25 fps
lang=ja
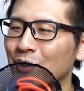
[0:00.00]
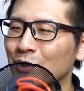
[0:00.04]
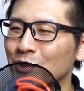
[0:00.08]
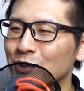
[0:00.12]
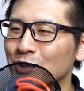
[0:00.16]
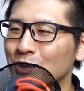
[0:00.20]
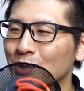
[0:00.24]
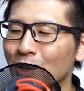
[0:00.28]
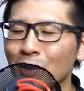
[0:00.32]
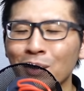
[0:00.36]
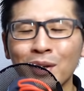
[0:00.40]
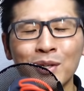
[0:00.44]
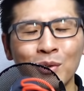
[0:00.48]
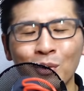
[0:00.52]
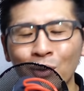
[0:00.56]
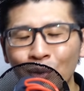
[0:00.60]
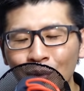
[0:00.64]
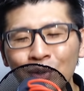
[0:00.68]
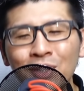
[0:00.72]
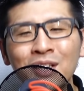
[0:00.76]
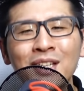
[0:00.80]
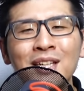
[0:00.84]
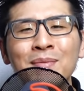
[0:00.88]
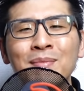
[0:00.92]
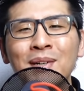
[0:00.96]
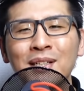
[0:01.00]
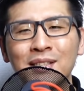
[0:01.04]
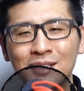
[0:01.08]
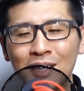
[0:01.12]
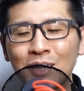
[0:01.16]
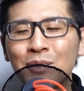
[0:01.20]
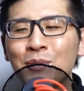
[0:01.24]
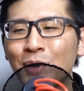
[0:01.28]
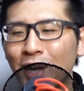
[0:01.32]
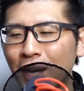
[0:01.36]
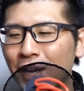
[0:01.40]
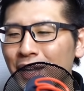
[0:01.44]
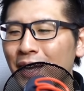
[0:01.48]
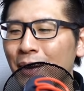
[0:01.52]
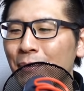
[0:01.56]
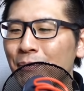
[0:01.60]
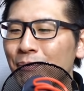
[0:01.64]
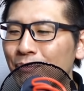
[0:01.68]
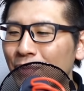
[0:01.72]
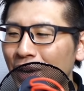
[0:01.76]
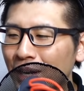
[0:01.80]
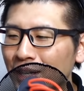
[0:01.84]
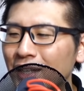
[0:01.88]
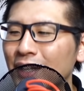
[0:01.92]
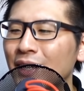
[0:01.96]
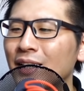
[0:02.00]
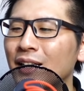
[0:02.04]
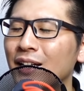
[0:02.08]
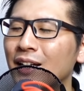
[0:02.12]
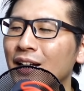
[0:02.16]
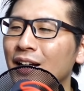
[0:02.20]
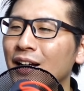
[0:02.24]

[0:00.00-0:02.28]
それはよう言いませんわ。やっぱり